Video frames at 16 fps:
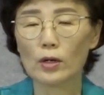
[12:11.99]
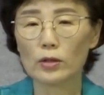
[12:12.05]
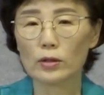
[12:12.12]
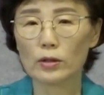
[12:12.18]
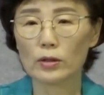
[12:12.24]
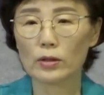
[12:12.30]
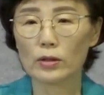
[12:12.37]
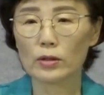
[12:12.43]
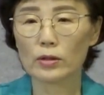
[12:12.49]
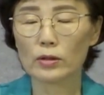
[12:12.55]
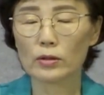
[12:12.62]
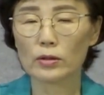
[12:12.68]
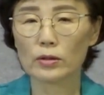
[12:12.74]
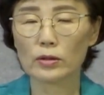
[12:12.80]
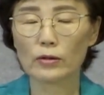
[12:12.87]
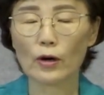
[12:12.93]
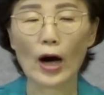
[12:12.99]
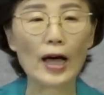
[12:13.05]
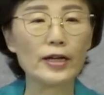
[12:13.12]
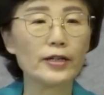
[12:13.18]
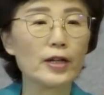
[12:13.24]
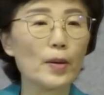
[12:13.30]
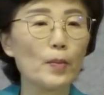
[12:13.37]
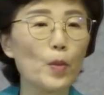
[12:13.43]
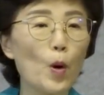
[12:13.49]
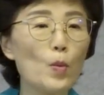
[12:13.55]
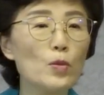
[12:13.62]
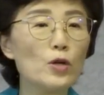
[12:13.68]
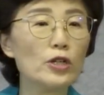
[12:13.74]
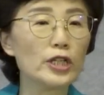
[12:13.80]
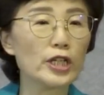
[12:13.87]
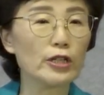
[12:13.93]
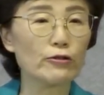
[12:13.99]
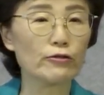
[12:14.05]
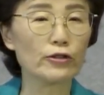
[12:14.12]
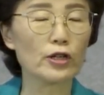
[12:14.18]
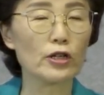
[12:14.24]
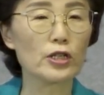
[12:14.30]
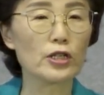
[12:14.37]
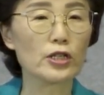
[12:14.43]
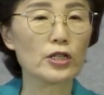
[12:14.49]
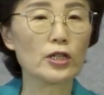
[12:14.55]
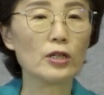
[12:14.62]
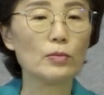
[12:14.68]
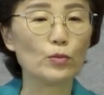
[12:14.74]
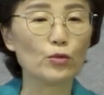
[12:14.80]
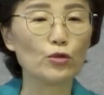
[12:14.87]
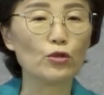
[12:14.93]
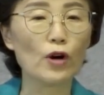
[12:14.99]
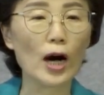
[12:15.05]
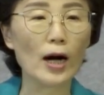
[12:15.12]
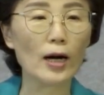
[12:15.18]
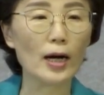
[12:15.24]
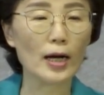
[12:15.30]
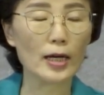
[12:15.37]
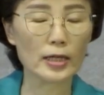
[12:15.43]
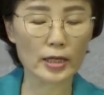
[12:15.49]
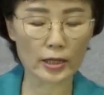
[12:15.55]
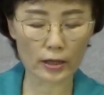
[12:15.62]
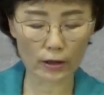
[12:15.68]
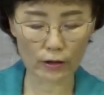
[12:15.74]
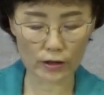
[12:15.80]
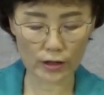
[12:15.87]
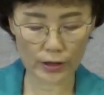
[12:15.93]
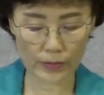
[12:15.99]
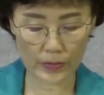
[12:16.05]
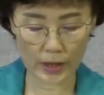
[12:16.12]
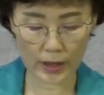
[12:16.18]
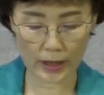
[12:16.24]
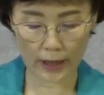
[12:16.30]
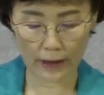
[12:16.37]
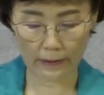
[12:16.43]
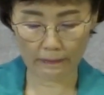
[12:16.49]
음, 과일의 몸을 이룬 것이 무화과인 것입니다.